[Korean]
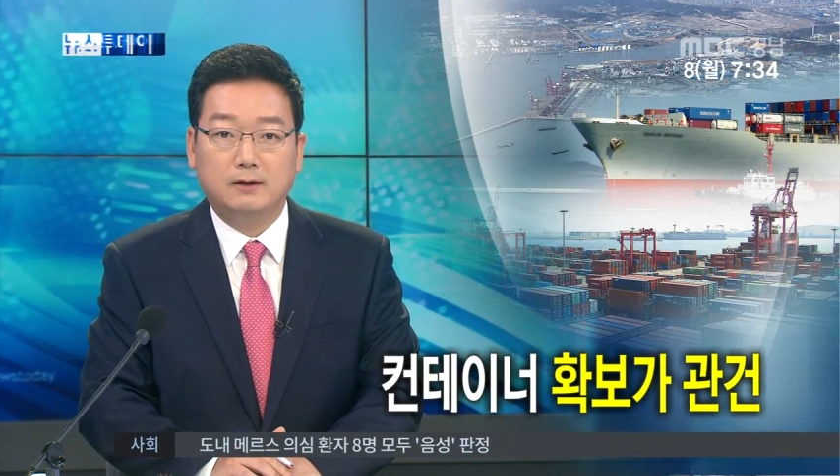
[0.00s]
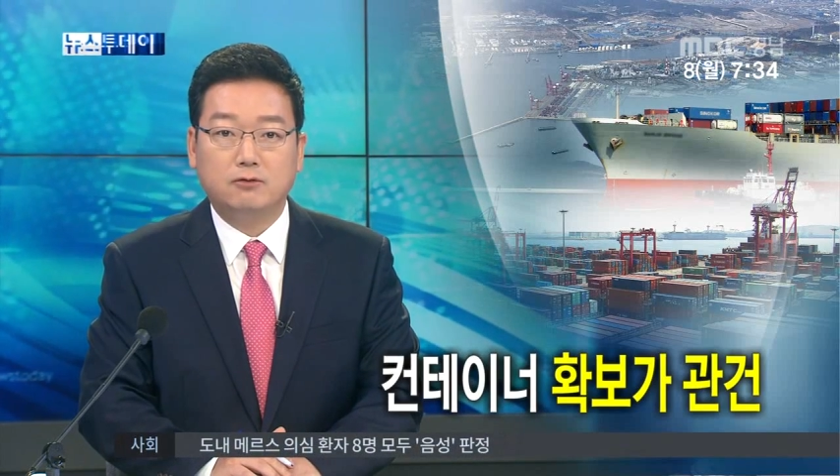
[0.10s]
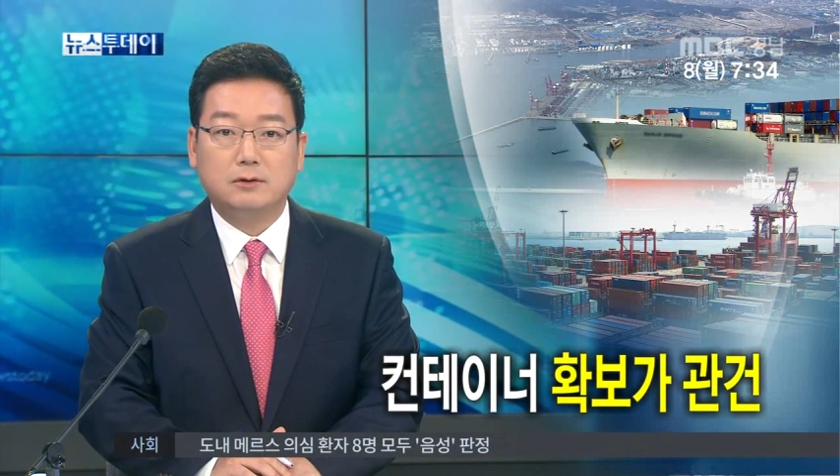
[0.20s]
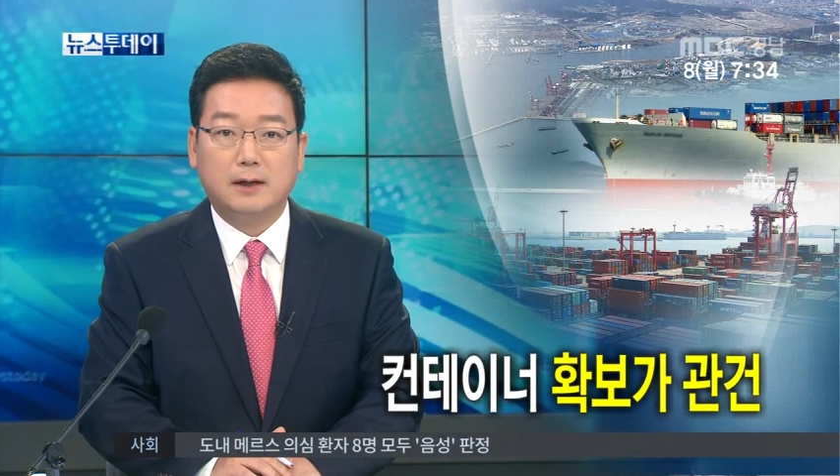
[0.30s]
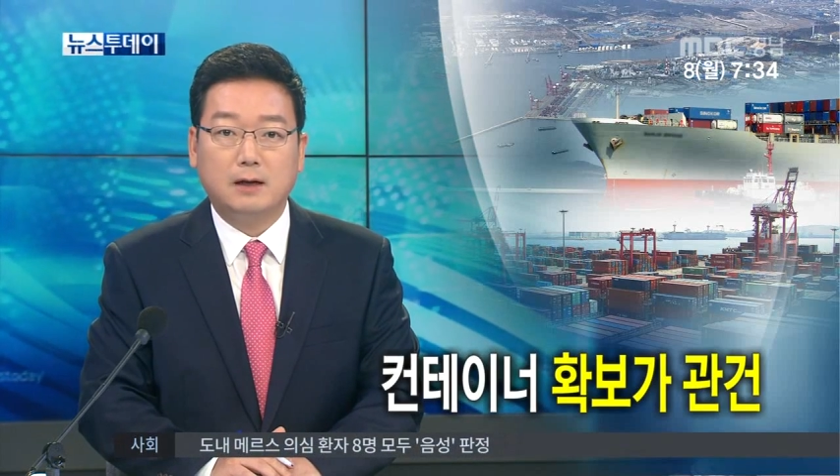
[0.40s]

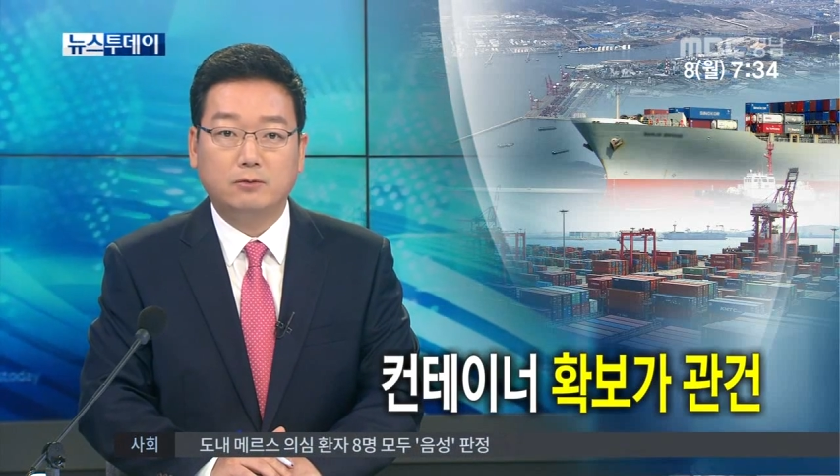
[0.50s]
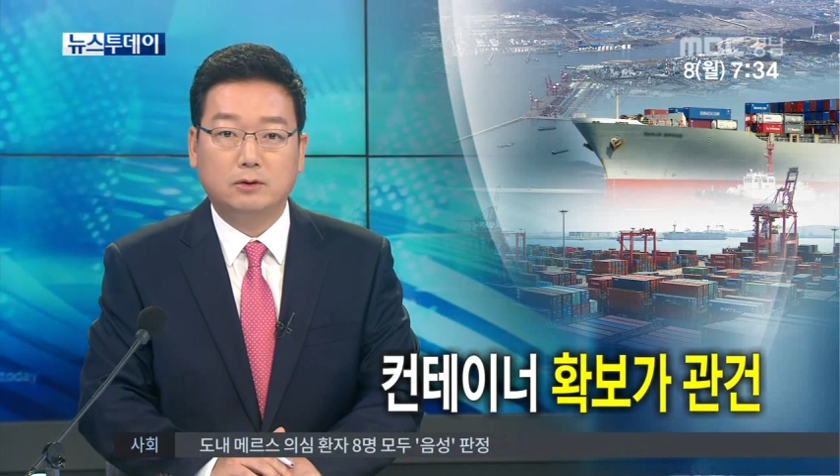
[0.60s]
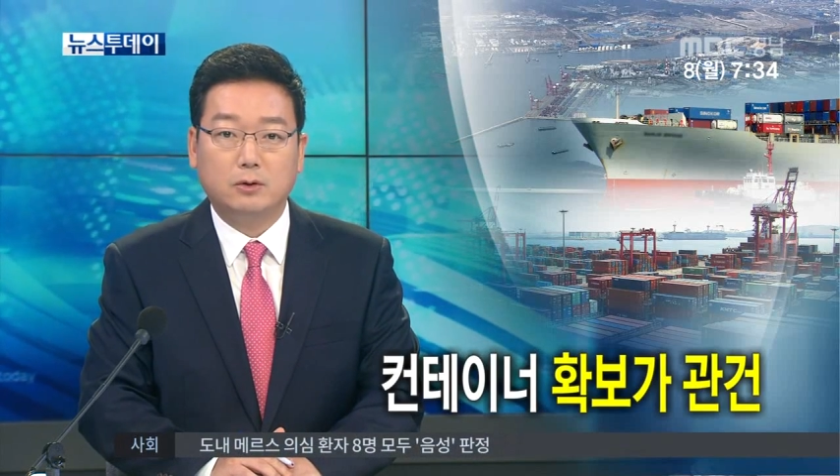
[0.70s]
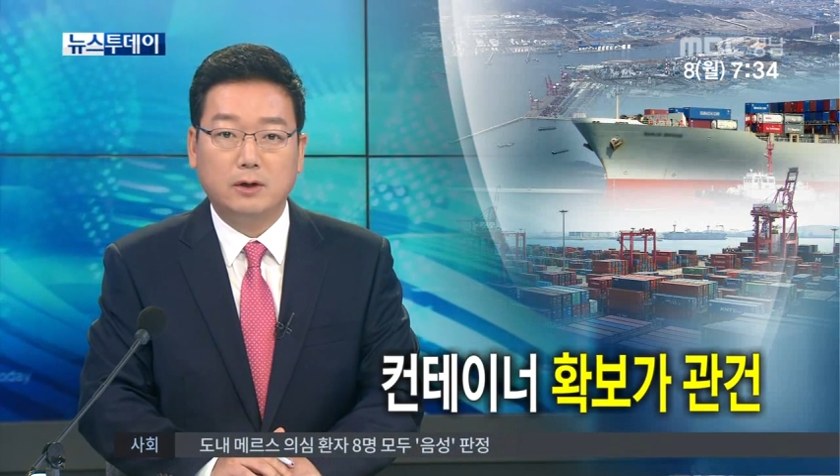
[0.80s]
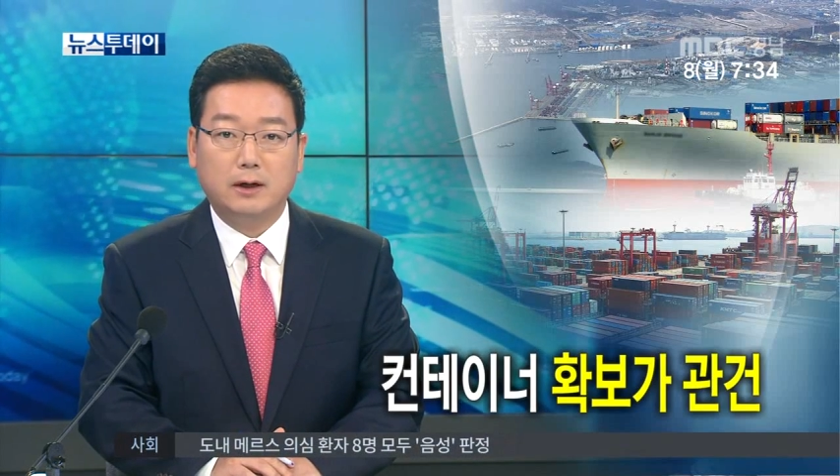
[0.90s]
울산항
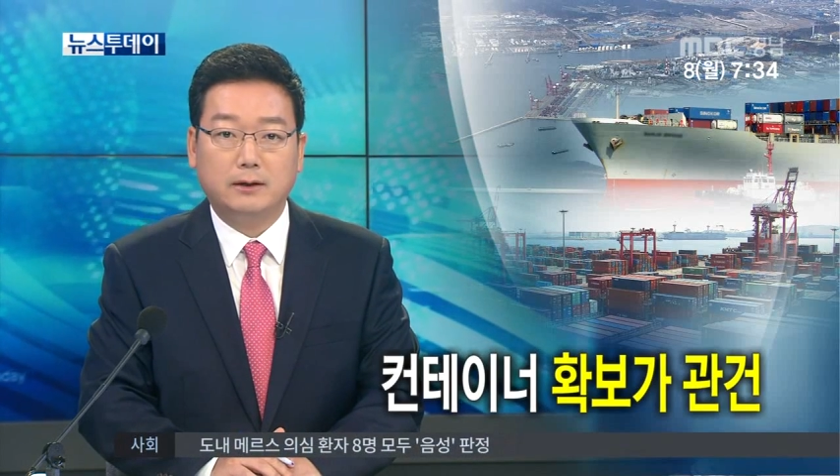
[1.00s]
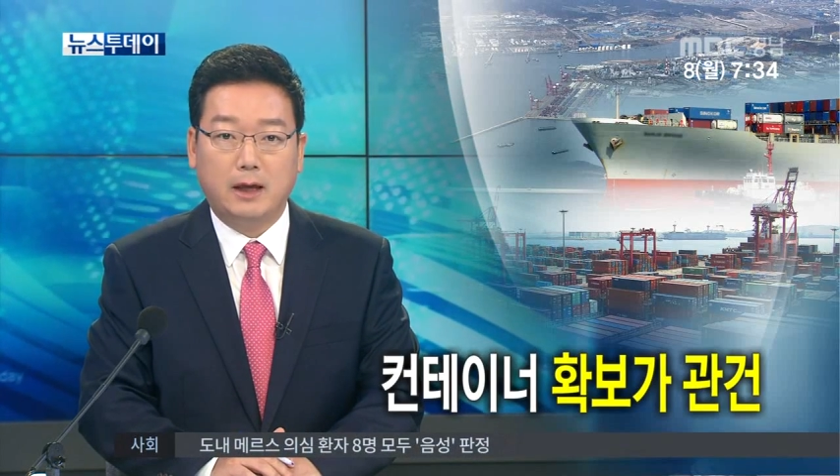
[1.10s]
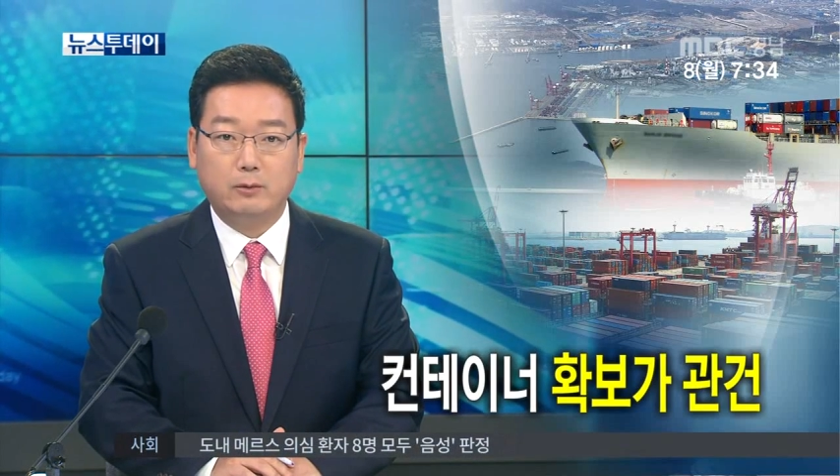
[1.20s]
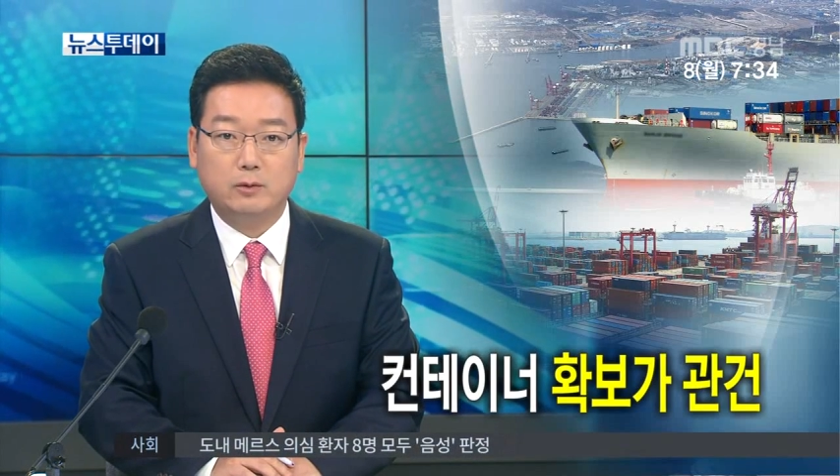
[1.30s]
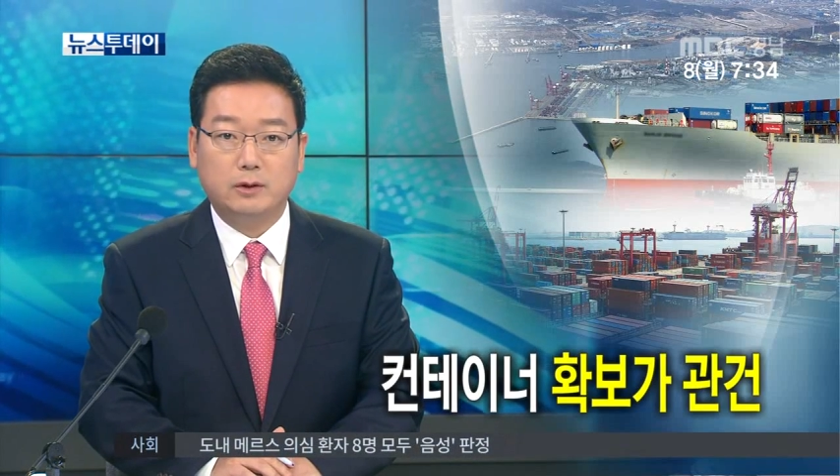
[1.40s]
물동량의
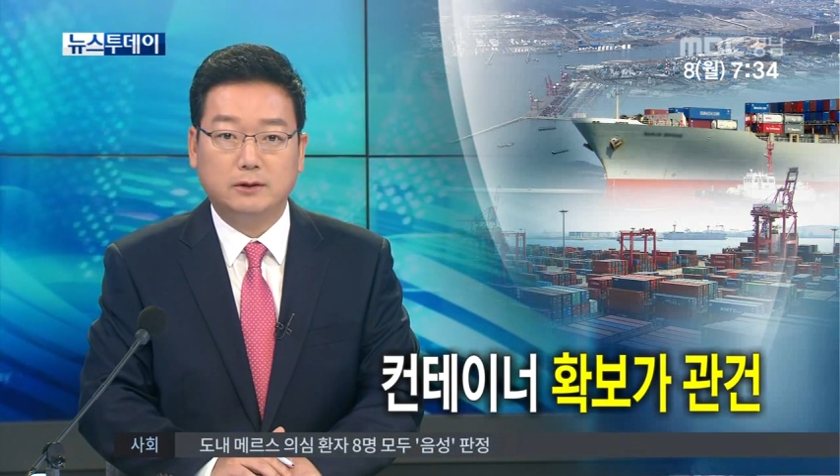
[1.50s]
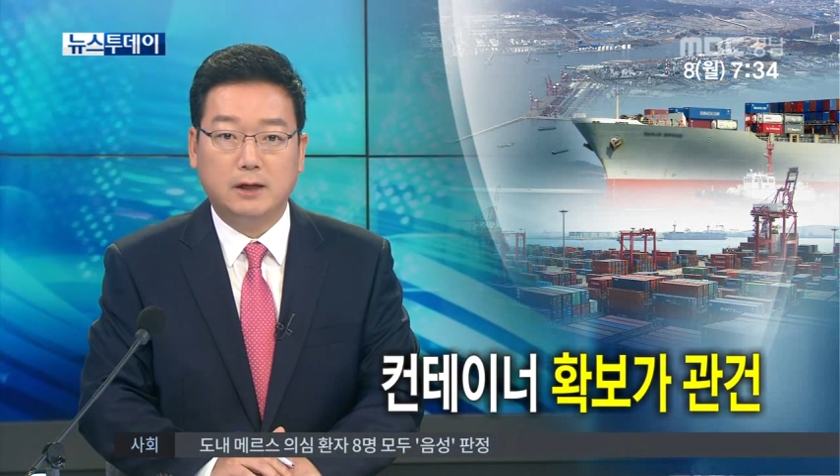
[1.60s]
대부분을